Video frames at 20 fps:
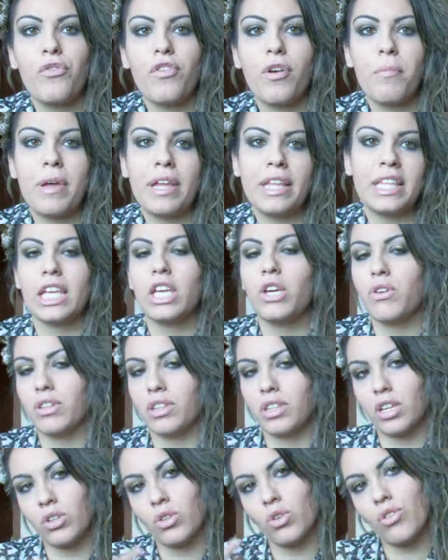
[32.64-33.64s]
Ovviamente io
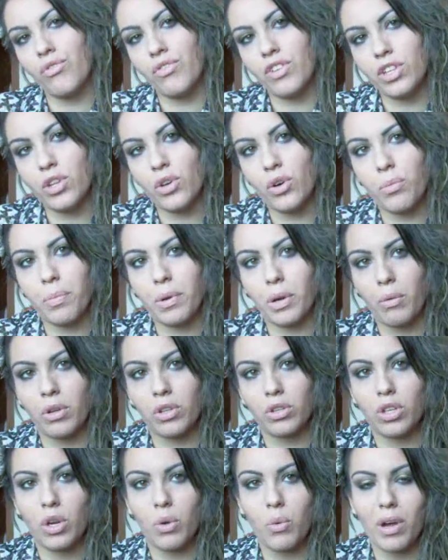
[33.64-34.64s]
intendo il video per
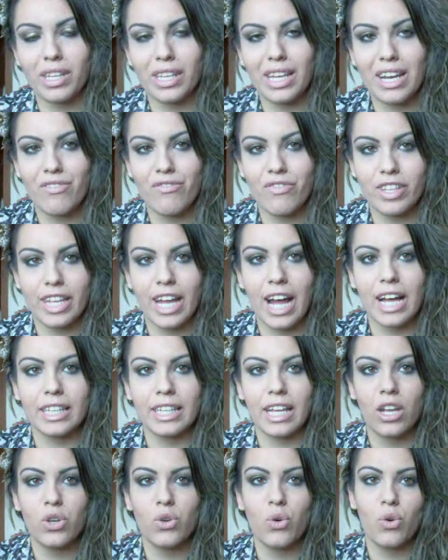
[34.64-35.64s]
quanto riguarda
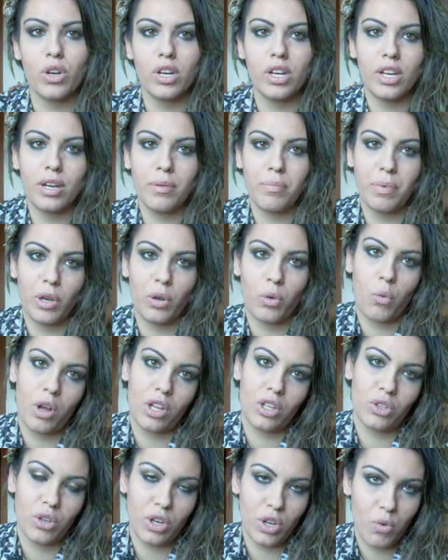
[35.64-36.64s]
l'invitata, non per
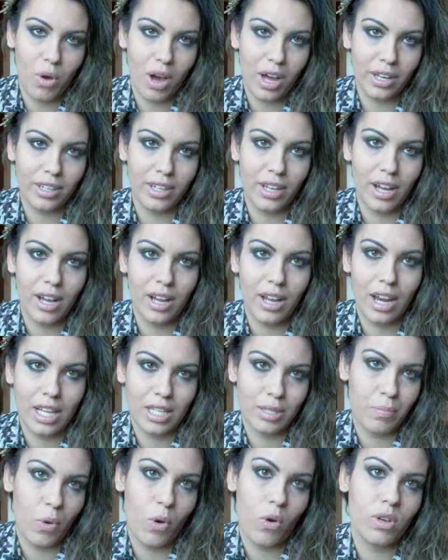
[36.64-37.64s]
quanto riguarda la
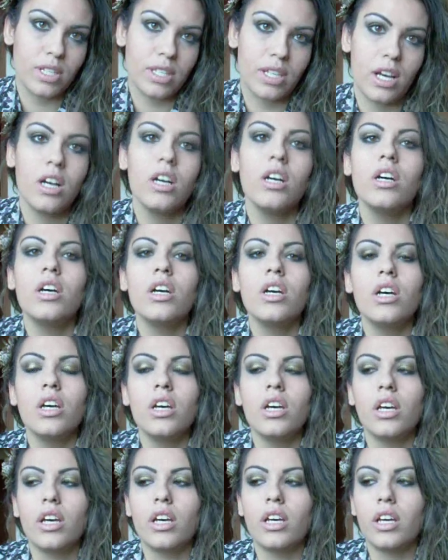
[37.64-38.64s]
sposa.
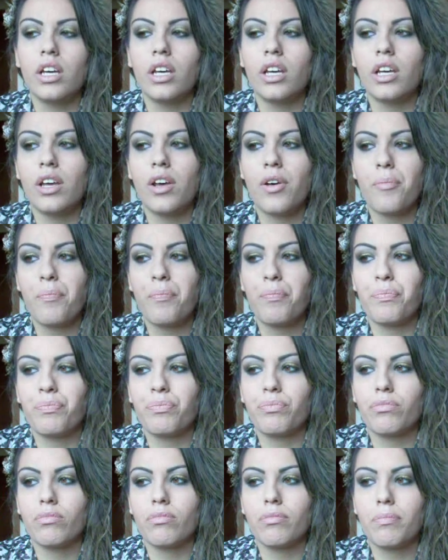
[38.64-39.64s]

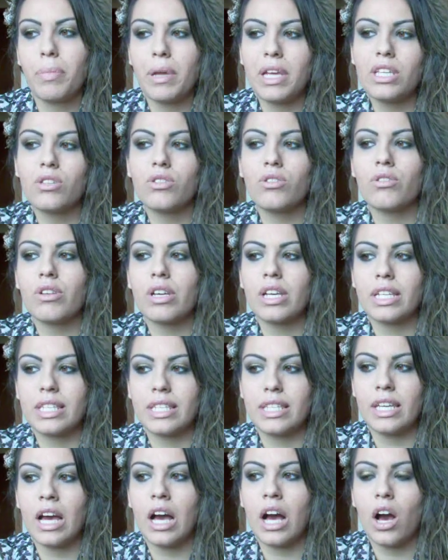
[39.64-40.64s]
Um, penso che
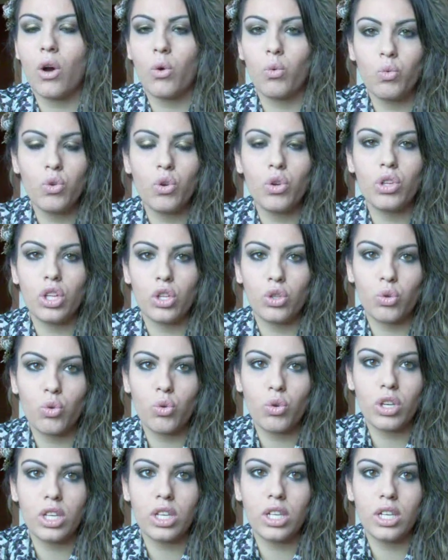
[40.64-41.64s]
sia uno dei
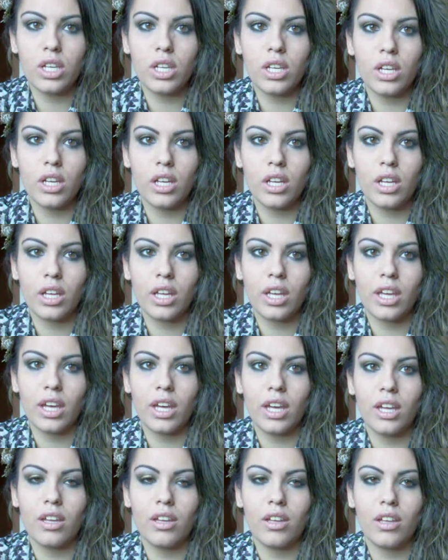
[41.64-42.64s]
trucchi eh,
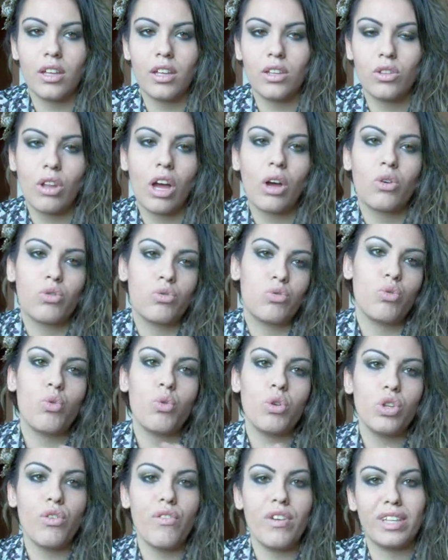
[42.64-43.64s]
che, eh, su
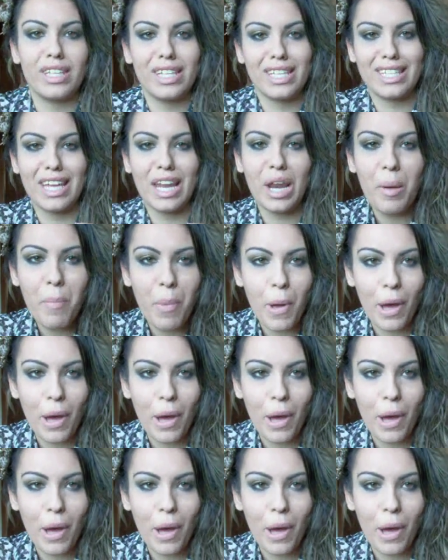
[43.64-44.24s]
cui dovete stare